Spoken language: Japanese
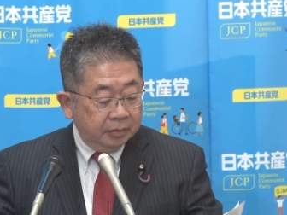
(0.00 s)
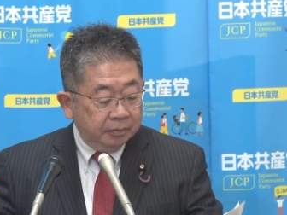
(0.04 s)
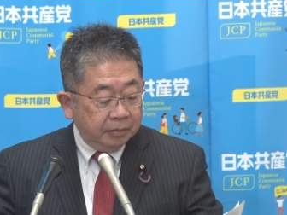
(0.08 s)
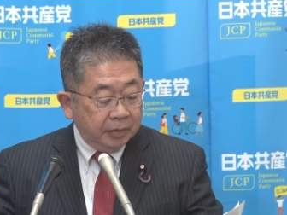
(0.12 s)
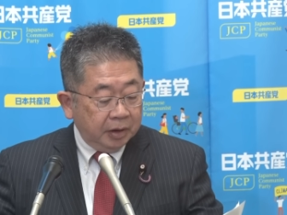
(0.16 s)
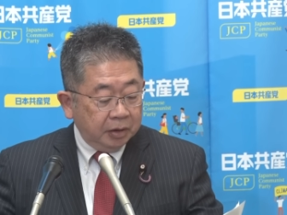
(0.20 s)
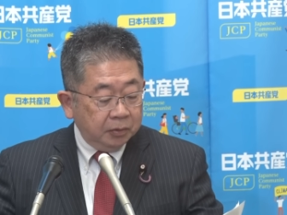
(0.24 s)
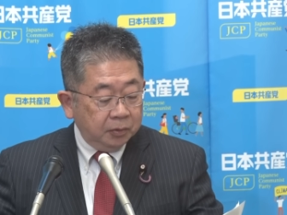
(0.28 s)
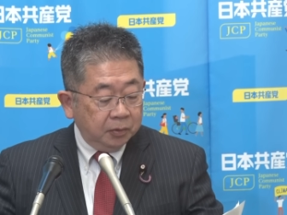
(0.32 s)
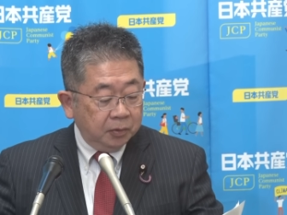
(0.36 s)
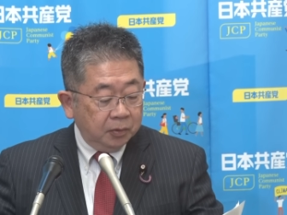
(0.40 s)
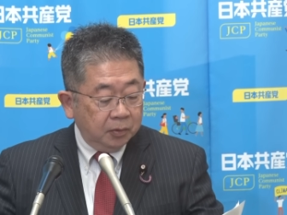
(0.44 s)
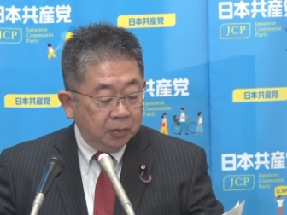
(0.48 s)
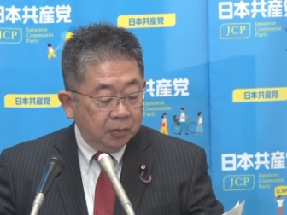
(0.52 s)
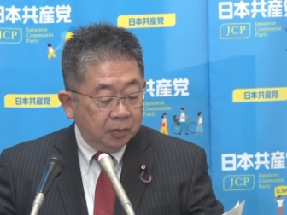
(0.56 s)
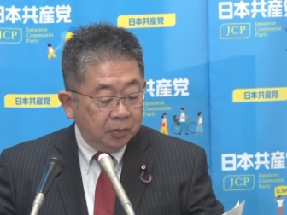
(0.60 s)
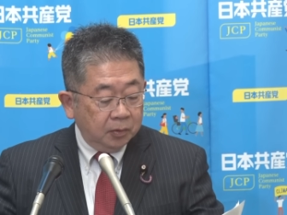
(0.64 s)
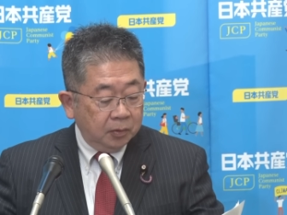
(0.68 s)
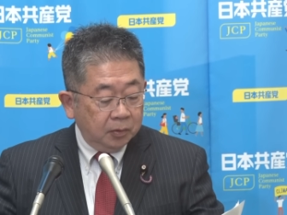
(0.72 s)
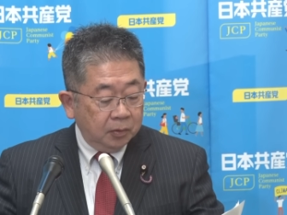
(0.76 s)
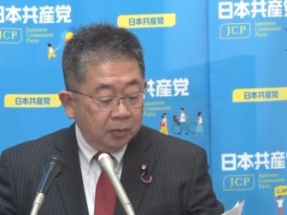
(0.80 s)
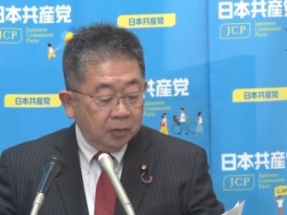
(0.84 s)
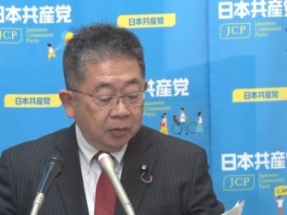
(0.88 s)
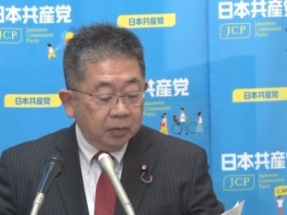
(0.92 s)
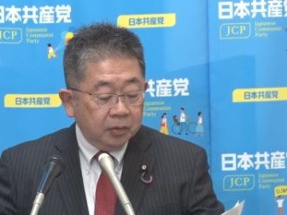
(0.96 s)
まあ
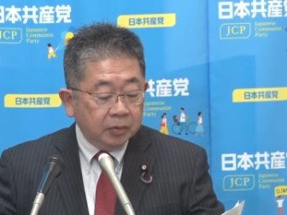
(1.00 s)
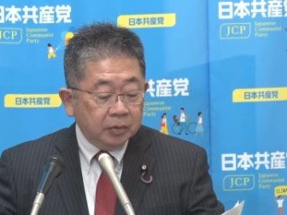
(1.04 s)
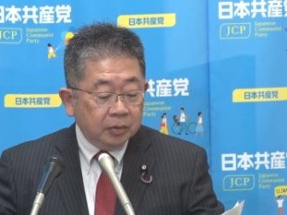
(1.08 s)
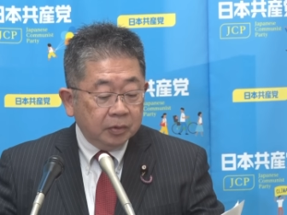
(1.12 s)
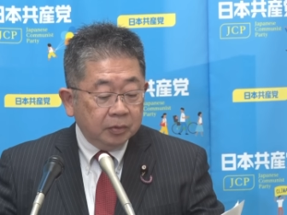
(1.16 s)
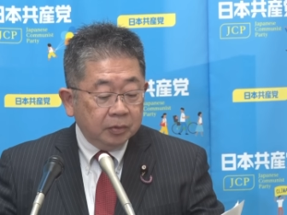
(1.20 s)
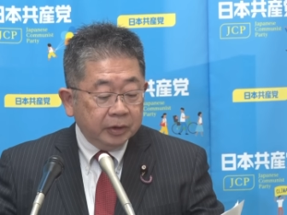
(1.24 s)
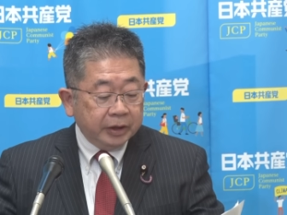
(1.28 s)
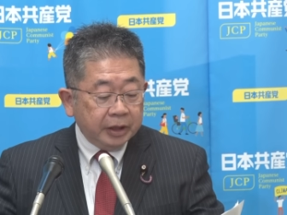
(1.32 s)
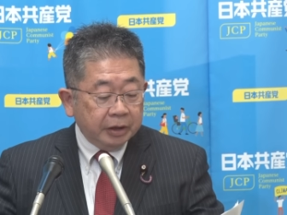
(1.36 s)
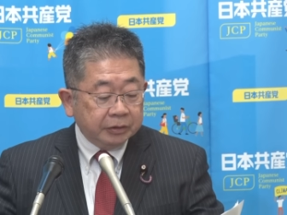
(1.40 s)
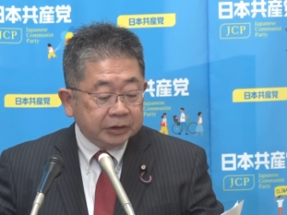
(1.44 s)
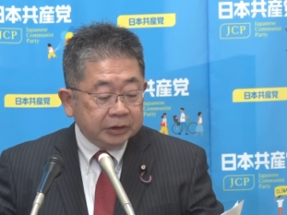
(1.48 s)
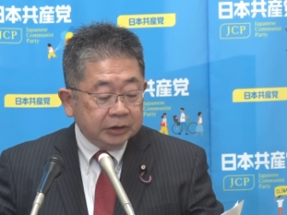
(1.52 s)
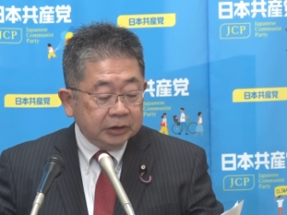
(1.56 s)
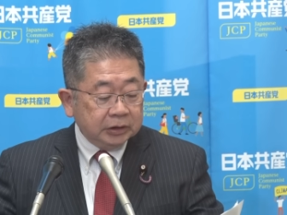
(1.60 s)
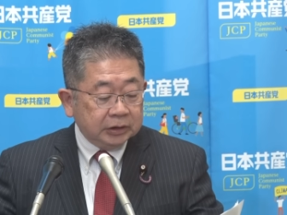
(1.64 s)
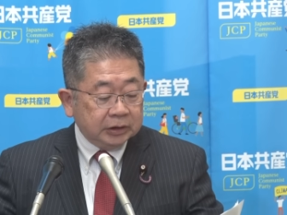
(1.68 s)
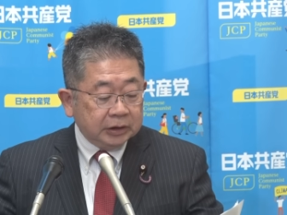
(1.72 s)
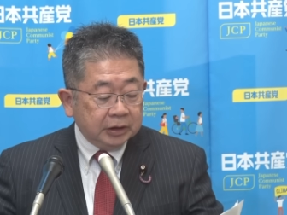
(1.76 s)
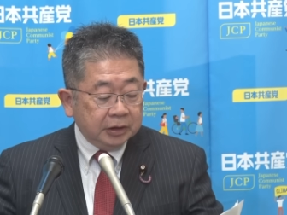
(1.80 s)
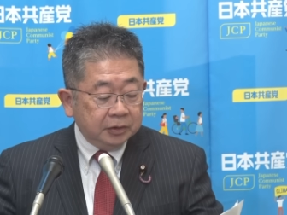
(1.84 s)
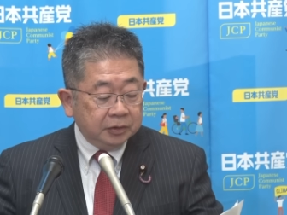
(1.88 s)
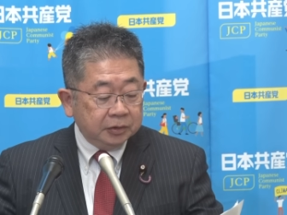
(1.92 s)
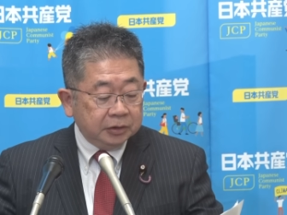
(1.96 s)
の、の逆
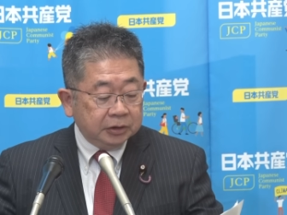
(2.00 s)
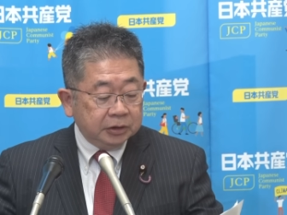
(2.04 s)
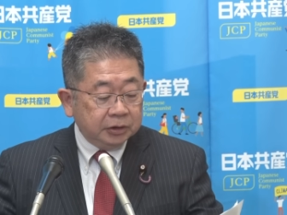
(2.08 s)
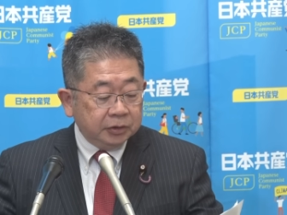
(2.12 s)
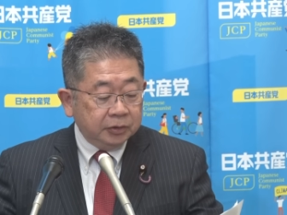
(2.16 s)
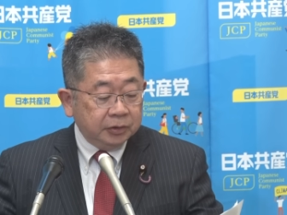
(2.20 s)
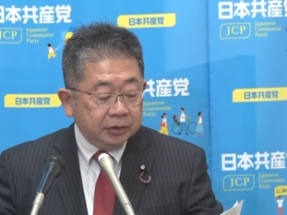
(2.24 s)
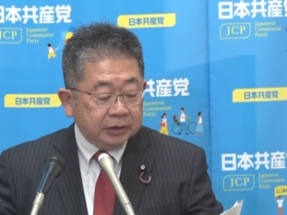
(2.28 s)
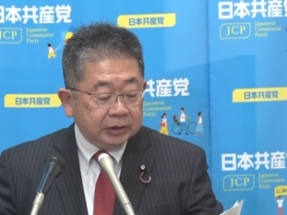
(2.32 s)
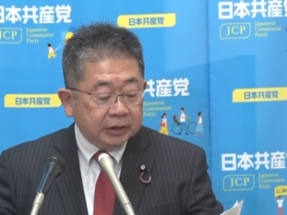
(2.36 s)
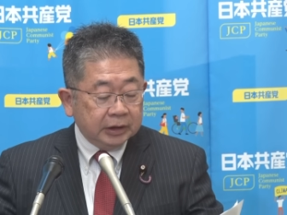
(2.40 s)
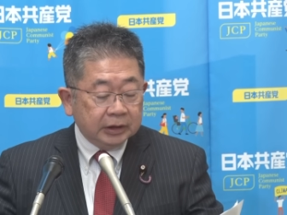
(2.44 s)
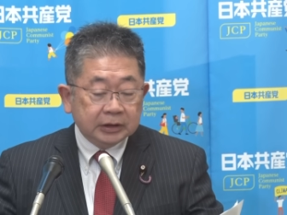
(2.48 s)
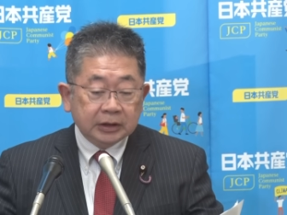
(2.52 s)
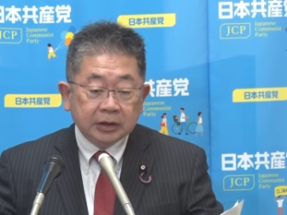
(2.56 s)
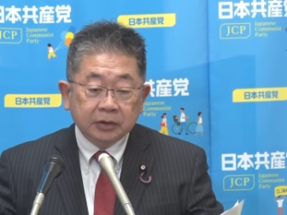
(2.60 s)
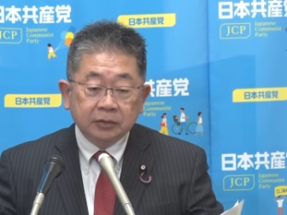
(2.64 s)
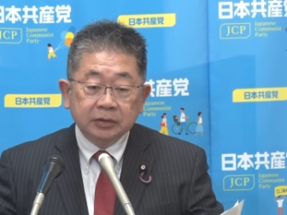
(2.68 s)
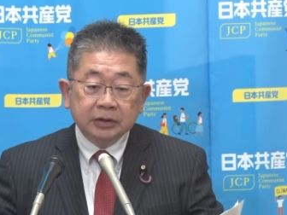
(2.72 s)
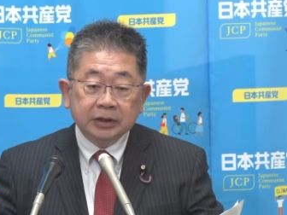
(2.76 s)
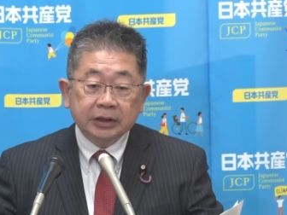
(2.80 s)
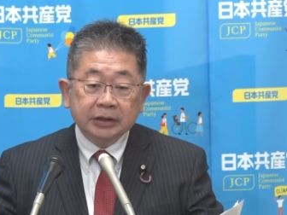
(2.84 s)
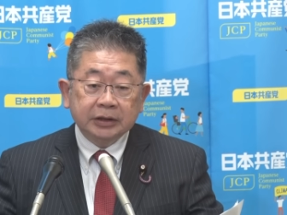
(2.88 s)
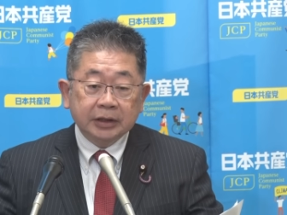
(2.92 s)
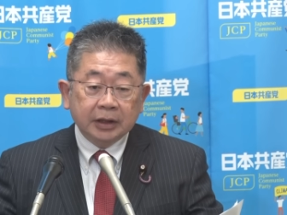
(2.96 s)
進性の強い税制
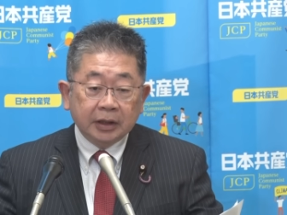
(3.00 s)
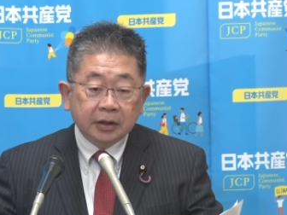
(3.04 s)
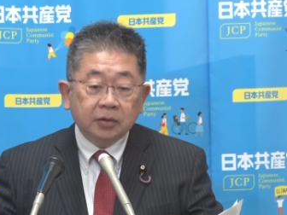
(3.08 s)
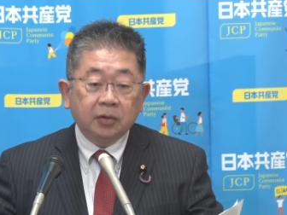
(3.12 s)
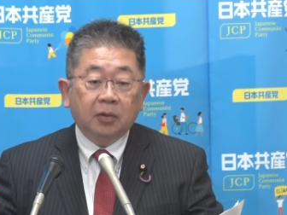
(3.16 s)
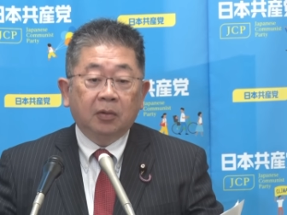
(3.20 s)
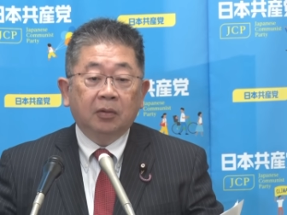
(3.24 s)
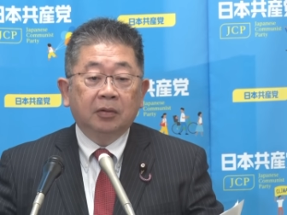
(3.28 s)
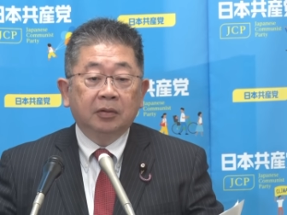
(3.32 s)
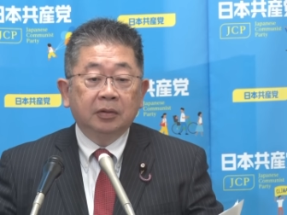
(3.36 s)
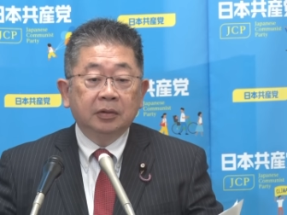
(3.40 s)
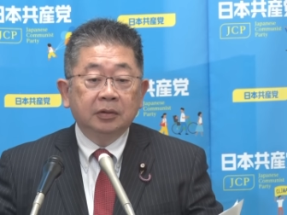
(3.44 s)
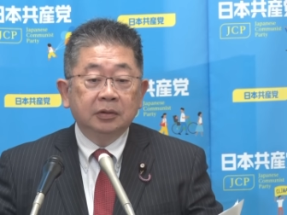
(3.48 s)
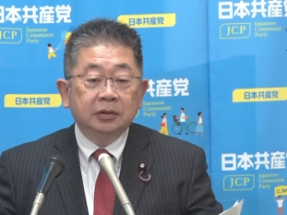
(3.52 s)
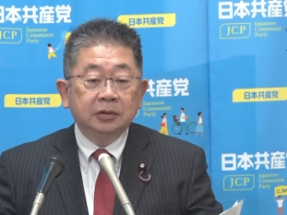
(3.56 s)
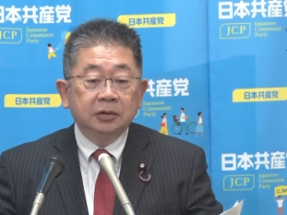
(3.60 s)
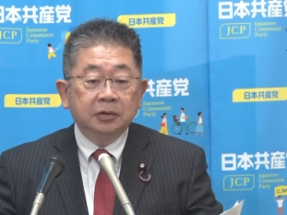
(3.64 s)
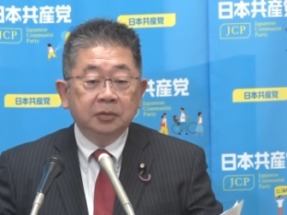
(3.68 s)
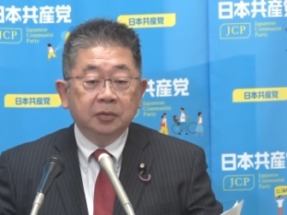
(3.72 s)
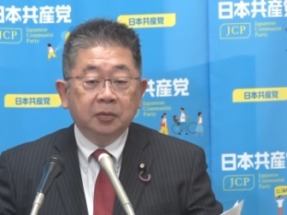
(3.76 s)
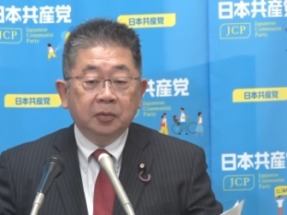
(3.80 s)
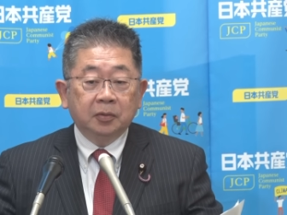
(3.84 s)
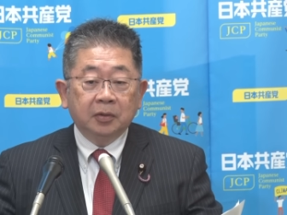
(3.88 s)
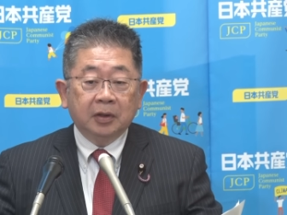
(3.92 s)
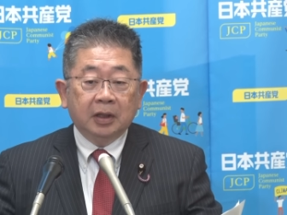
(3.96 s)
の是正と
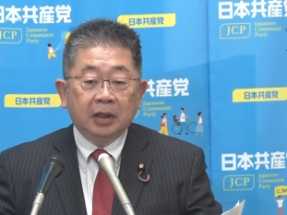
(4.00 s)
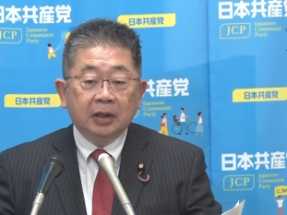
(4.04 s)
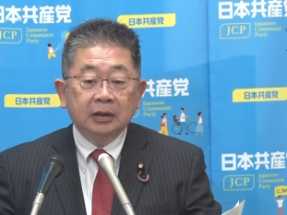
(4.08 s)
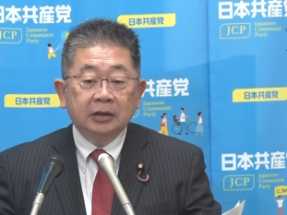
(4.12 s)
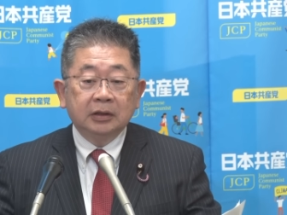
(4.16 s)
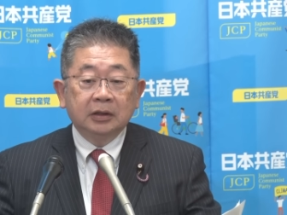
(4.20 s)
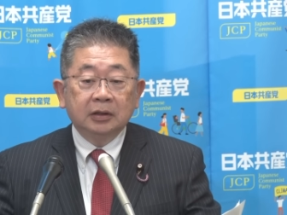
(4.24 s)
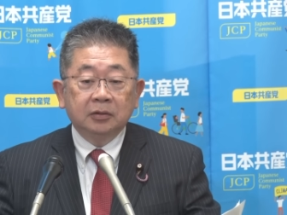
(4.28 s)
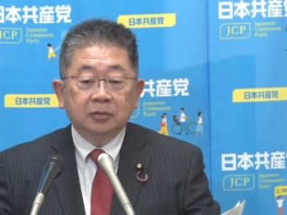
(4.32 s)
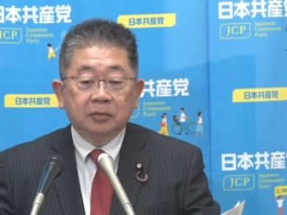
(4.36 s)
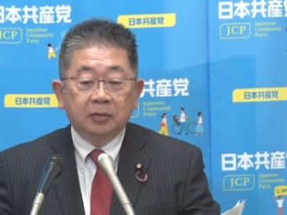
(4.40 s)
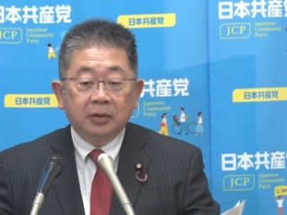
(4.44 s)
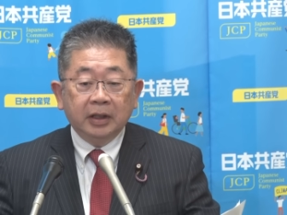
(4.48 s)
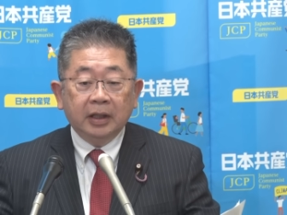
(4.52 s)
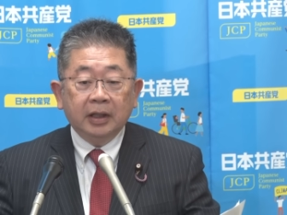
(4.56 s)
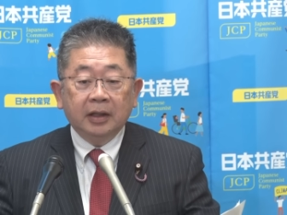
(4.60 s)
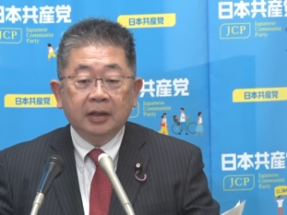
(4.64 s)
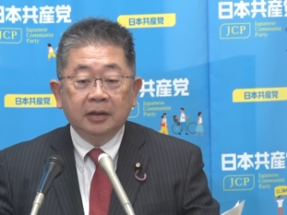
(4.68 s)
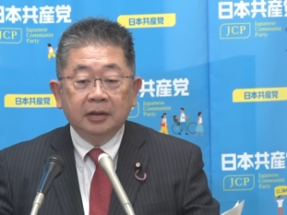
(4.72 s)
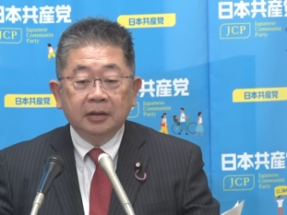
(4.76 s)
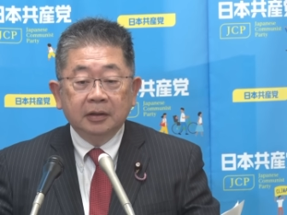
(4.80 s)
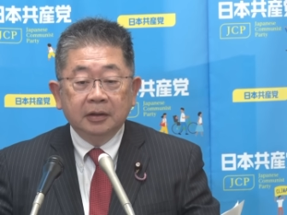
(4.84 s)
いうことが入っているので、